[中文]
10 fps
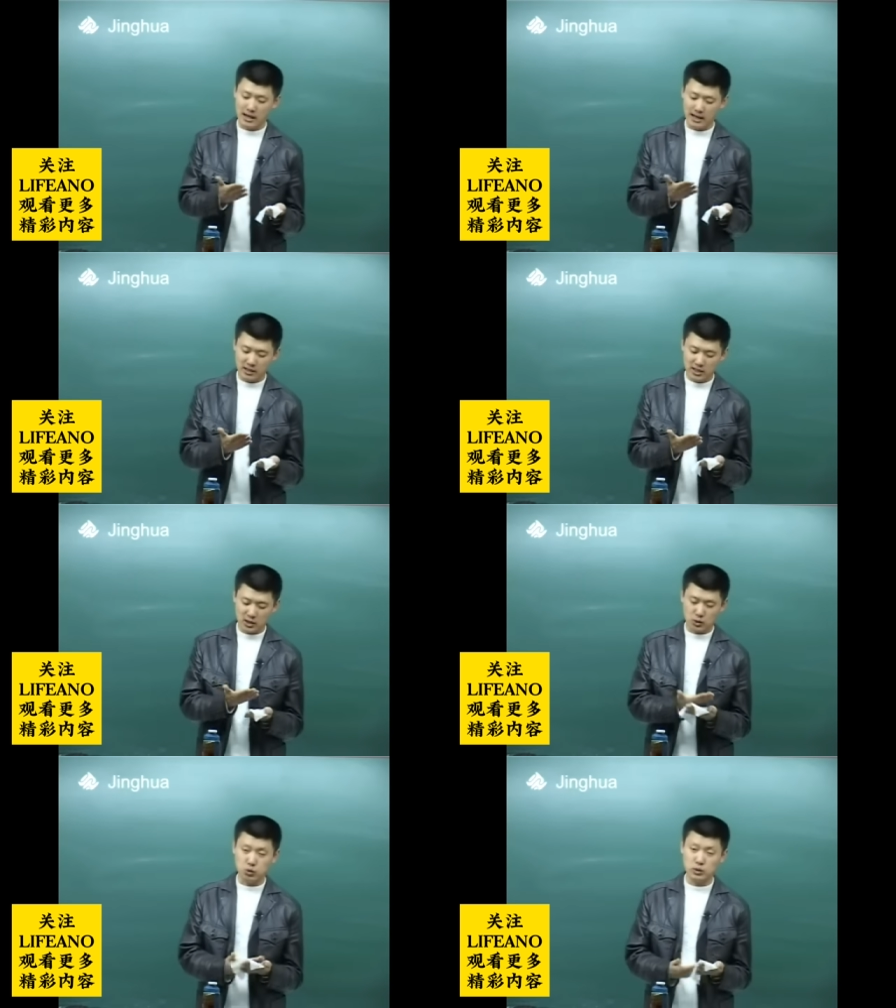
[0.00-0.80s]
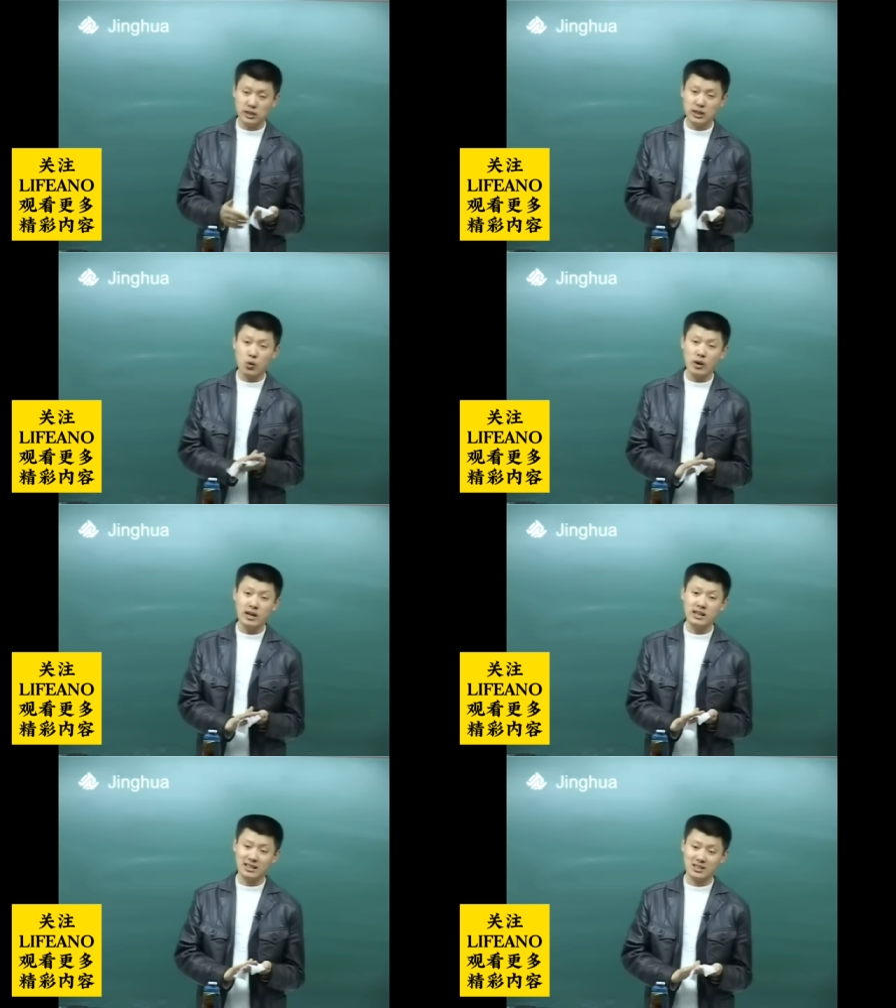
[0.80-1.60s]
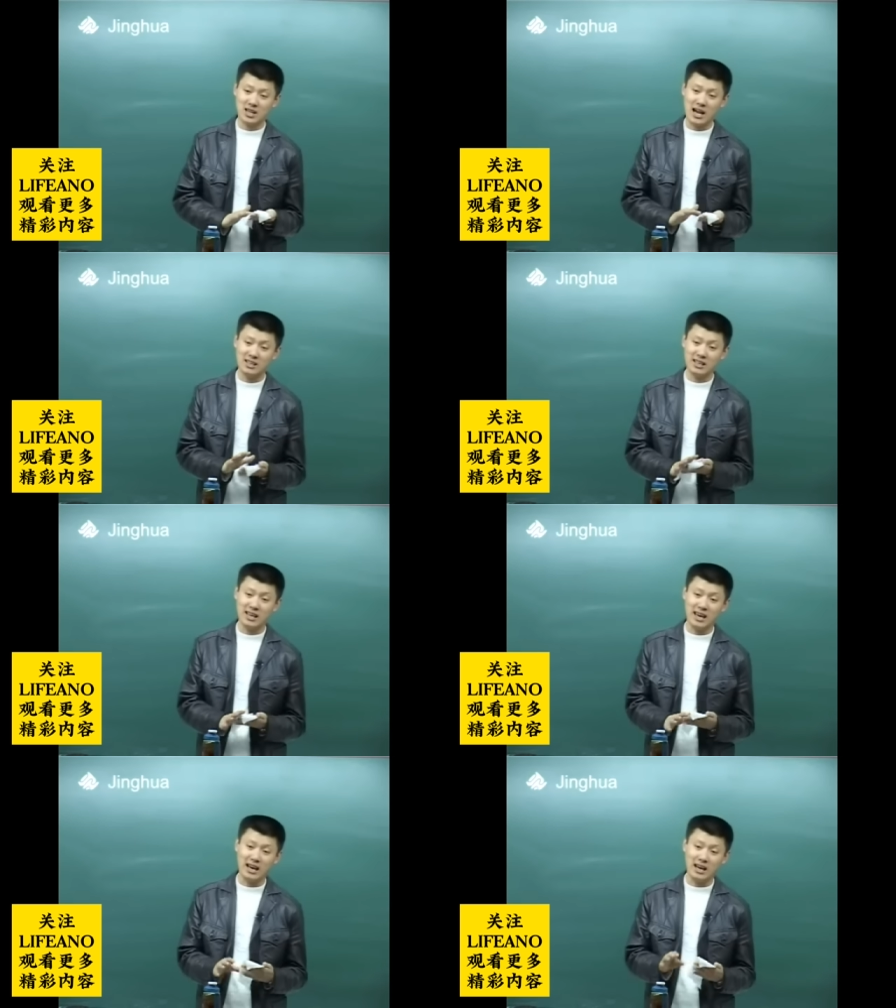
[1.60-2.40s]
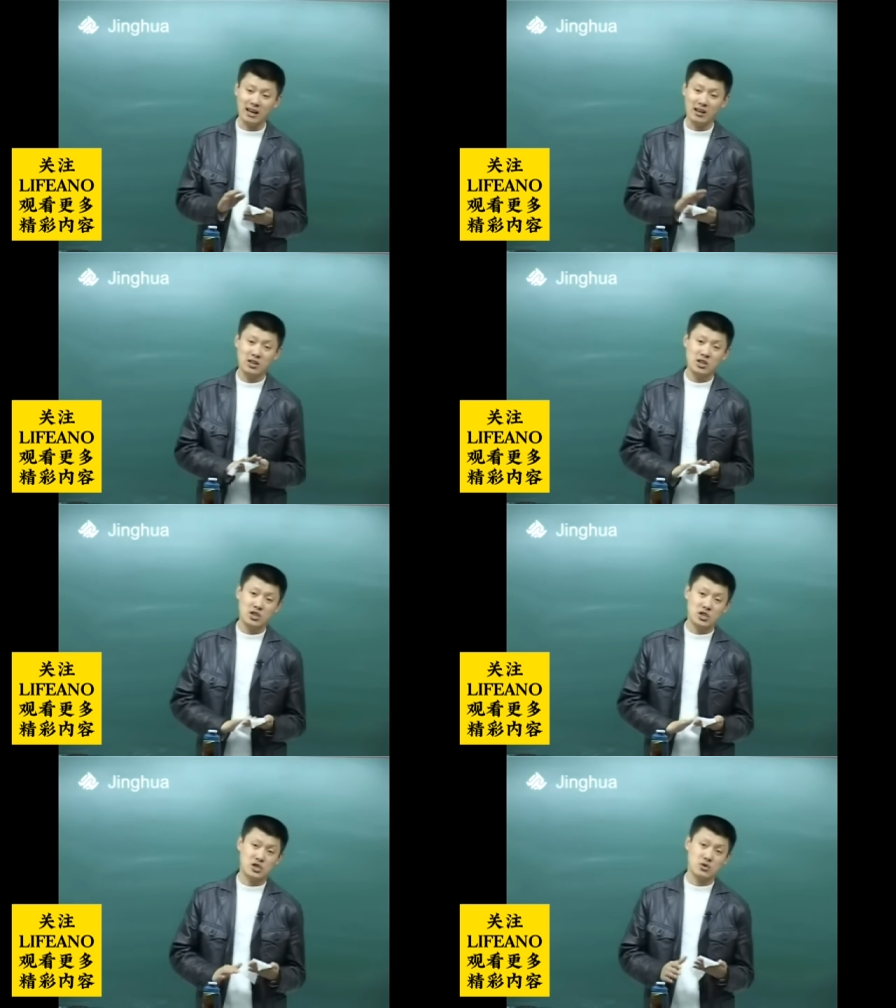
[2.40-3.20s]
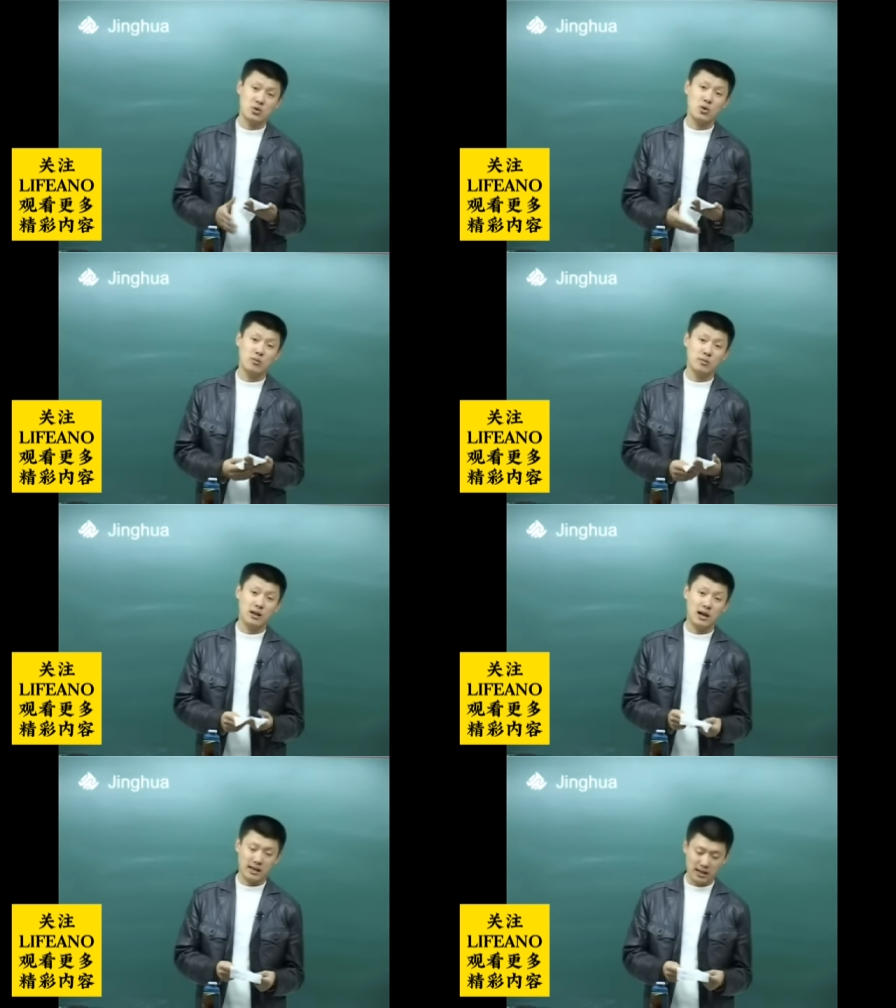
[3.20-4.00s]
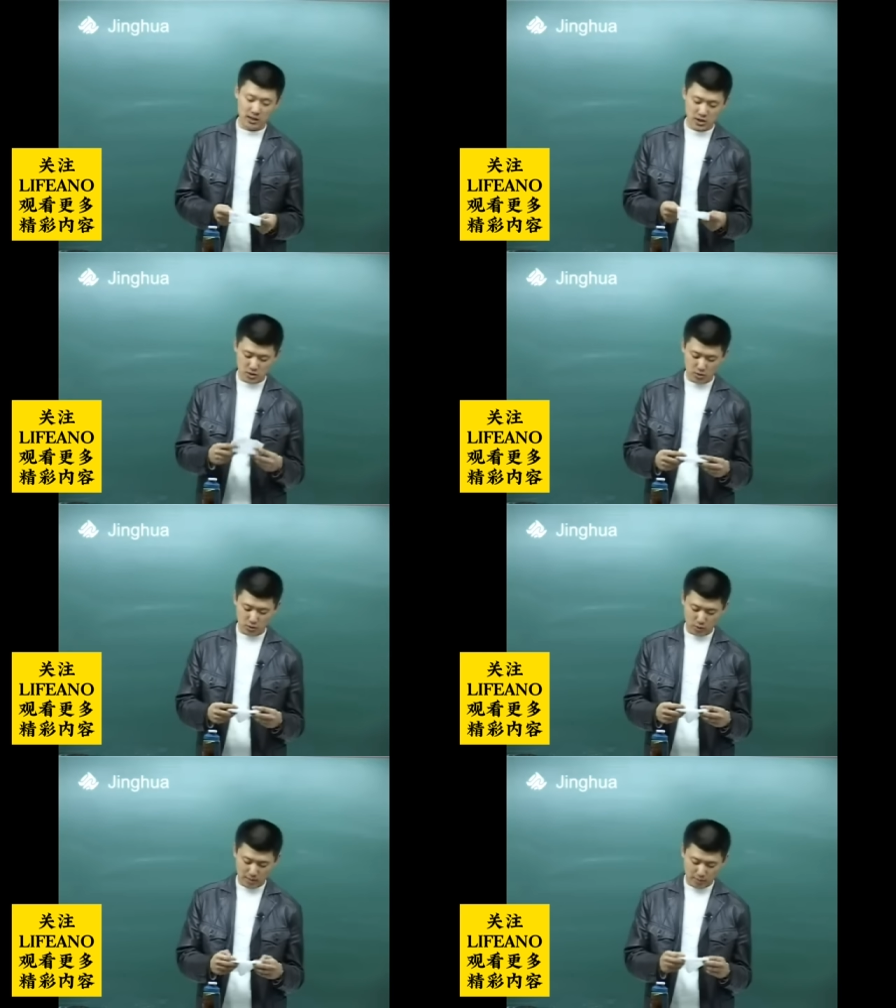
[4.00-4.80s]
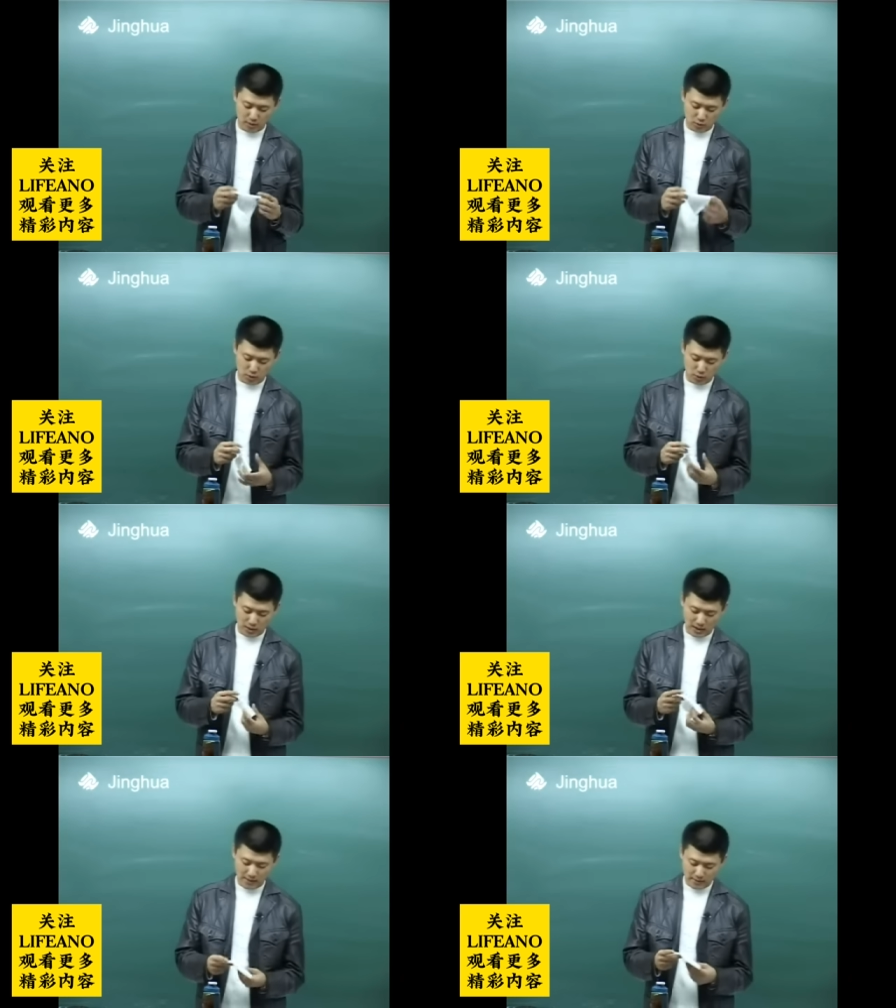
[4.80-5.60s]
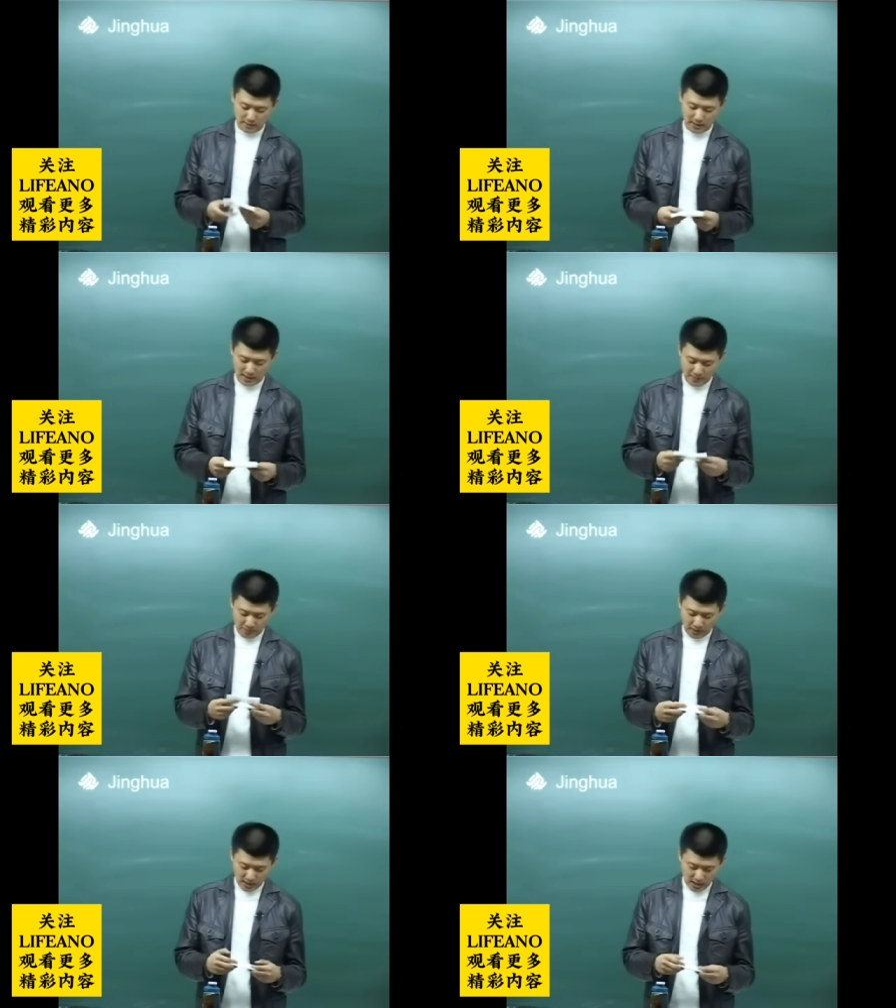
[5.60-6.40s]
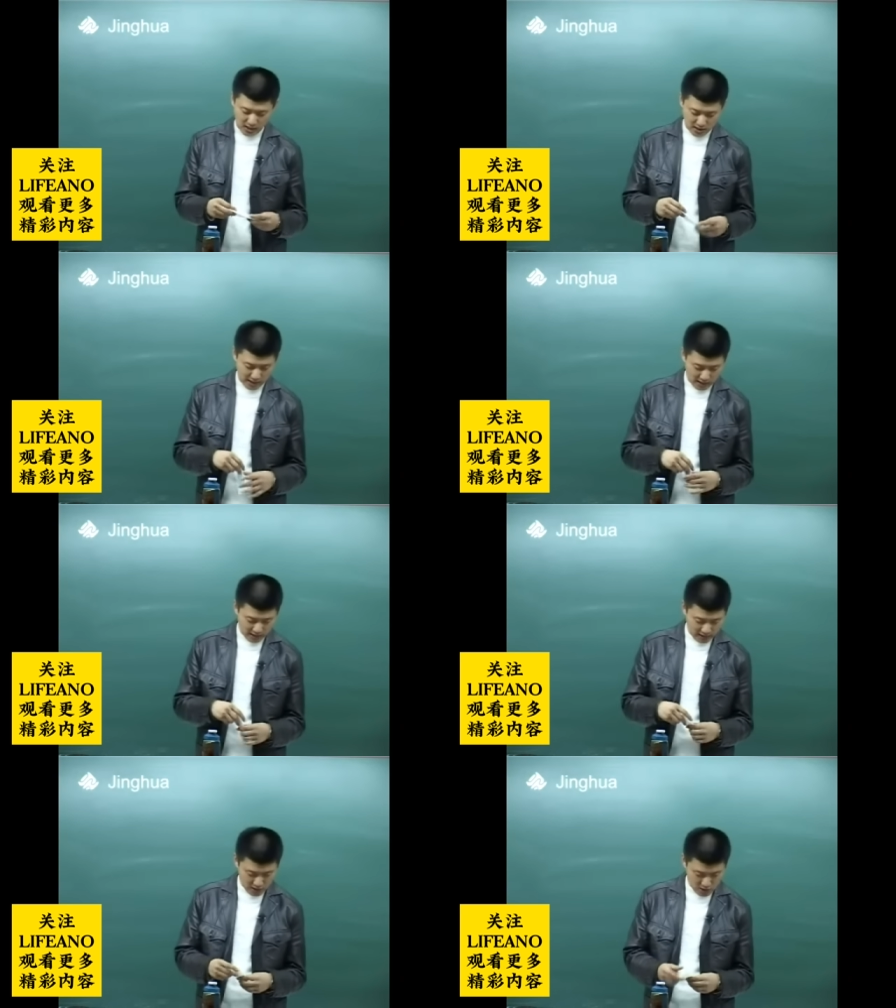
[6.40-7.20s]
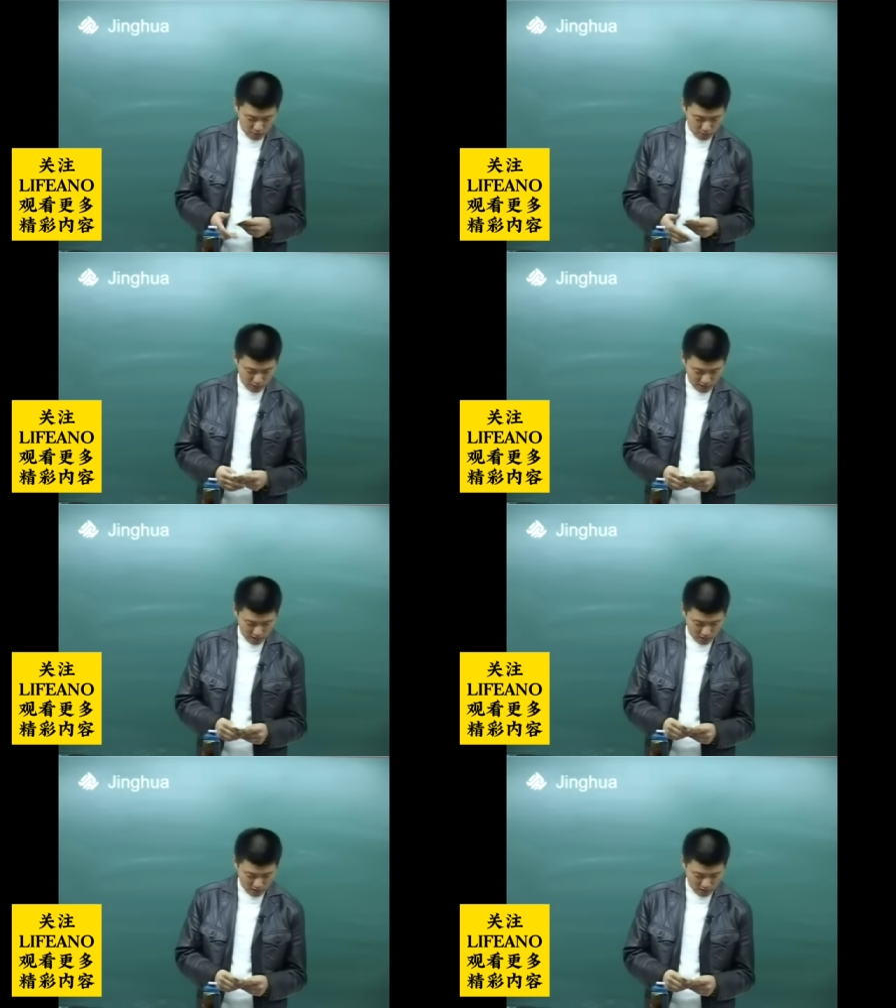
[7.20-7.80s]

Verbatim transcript: 哎，这个土地归你常年使用啊，给了使用权，不是所有权啊。这个给了你使用权